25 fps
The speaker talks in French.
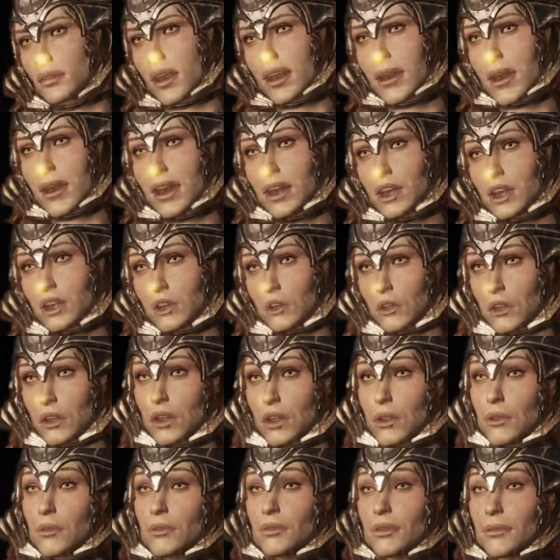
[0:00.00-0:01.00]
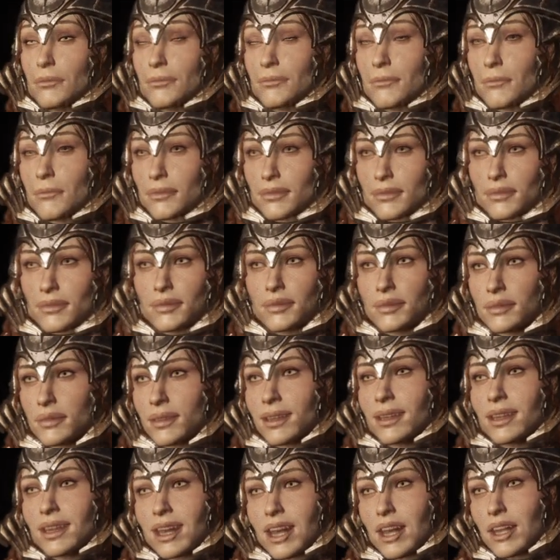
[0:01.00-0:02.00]
Rappelle-toi cette réponse
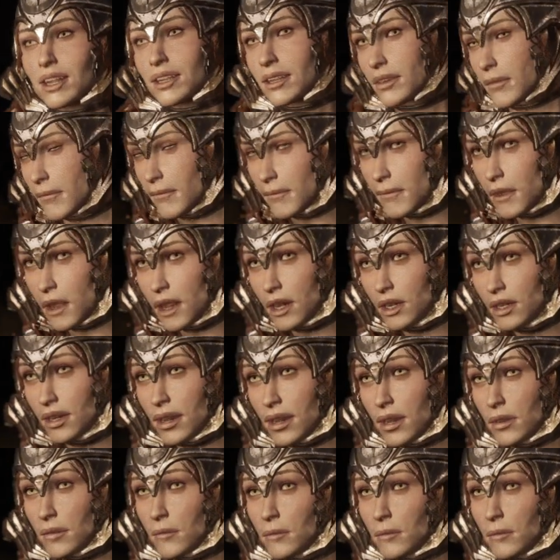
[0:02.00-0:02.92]
et quelle souffrance l'a